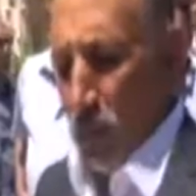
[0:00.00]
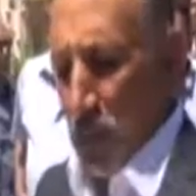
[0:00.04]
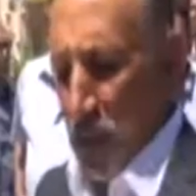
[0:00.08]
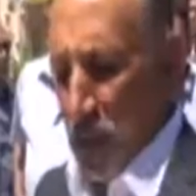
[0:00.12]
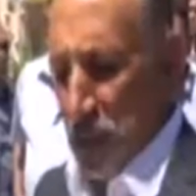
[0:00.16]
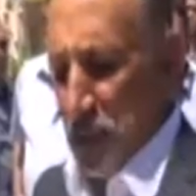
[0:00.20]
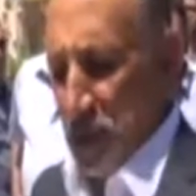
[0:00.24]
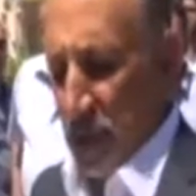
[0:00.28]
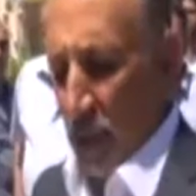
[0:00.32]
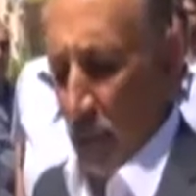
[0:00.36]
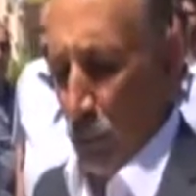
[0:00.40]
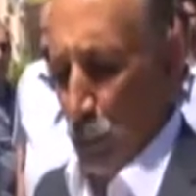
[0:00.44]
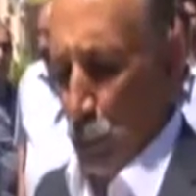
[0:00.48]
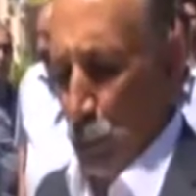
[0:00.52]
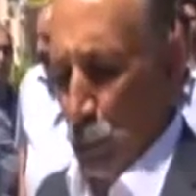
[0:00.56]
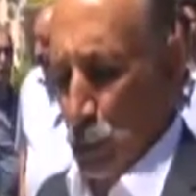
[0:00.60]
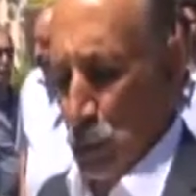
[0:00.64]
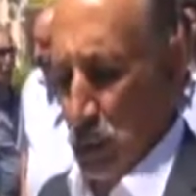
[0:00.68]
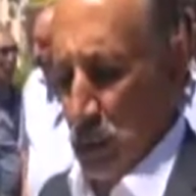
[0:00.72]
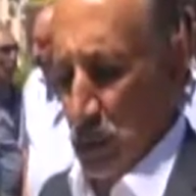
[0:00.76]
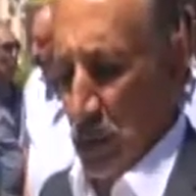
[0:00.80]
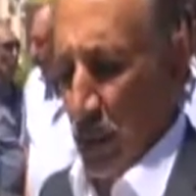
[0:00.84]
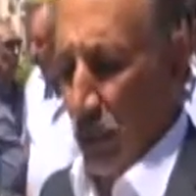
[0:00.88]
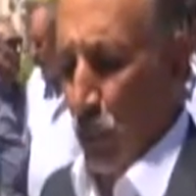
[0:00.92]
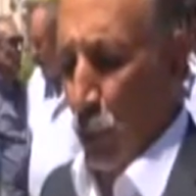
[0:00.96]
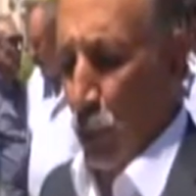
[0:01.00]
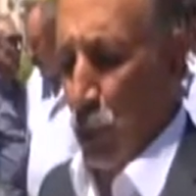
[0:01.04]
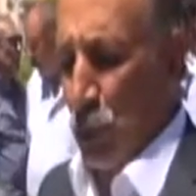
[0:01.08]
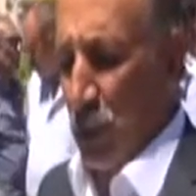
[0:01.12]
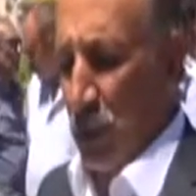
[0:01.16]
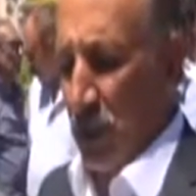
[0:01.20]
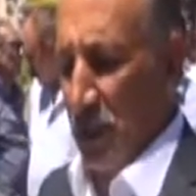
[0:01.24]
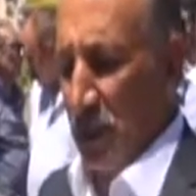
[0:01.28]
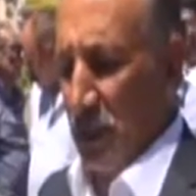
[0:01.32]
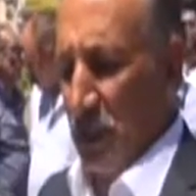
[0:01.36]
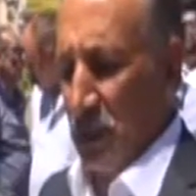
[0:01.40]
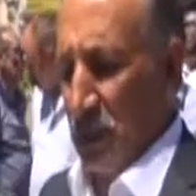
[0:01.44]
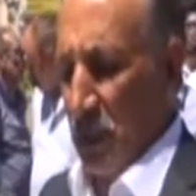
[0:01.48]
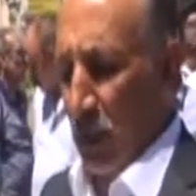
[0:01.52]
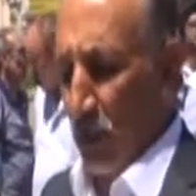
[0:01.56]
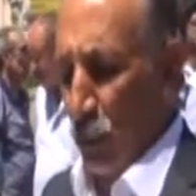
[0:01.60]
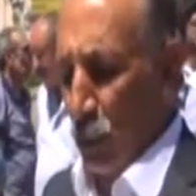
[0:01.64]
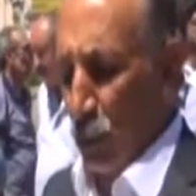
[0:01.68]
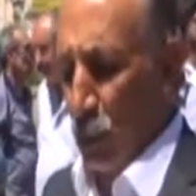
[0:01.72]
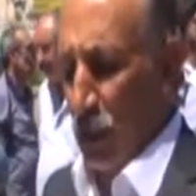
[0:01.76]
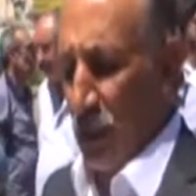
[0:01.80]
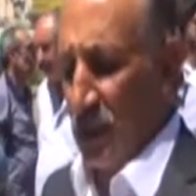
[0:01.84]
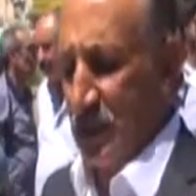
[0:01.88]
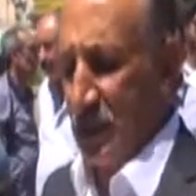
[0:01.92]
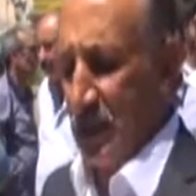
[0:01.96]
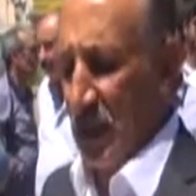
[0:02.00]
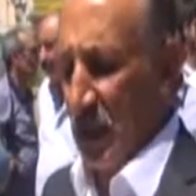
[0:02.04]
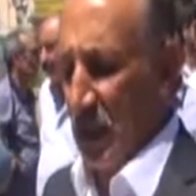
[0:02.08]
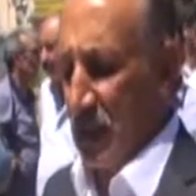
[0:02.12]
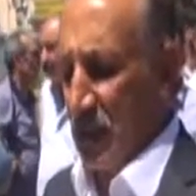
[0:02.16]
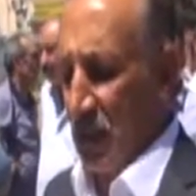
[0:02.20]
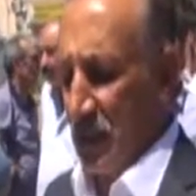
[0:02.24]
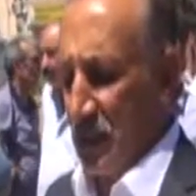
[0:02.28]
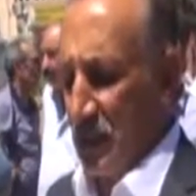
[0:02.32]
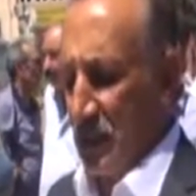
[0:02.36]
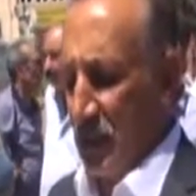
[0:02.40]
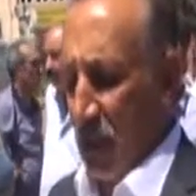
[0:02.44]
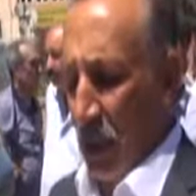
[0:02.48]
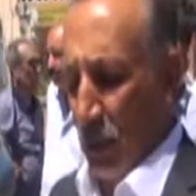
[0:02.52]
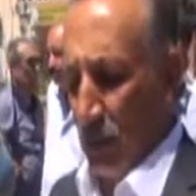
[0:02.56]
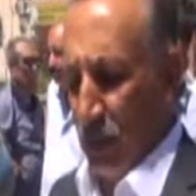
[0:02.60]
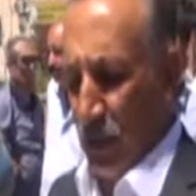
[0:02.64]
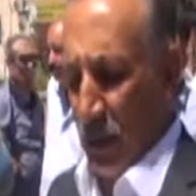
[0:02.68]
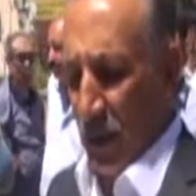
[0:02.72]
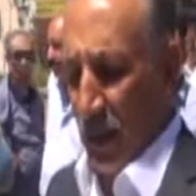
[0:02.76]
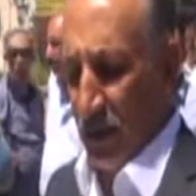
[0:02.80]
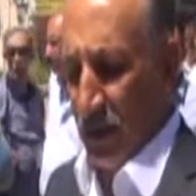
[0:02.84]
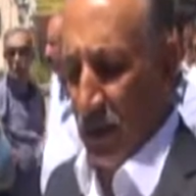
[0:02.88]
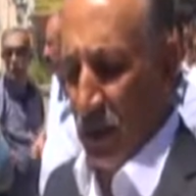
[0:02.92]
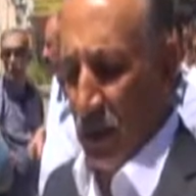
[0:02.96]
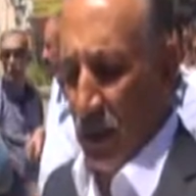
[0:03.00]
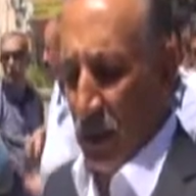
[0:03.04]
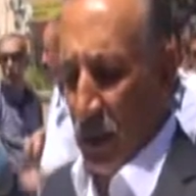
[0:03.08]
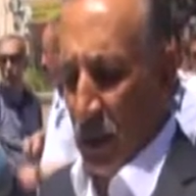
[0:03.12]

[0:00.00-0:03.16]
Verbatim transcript: 15 Temmuz demokra- demokrasiye karşı yapılan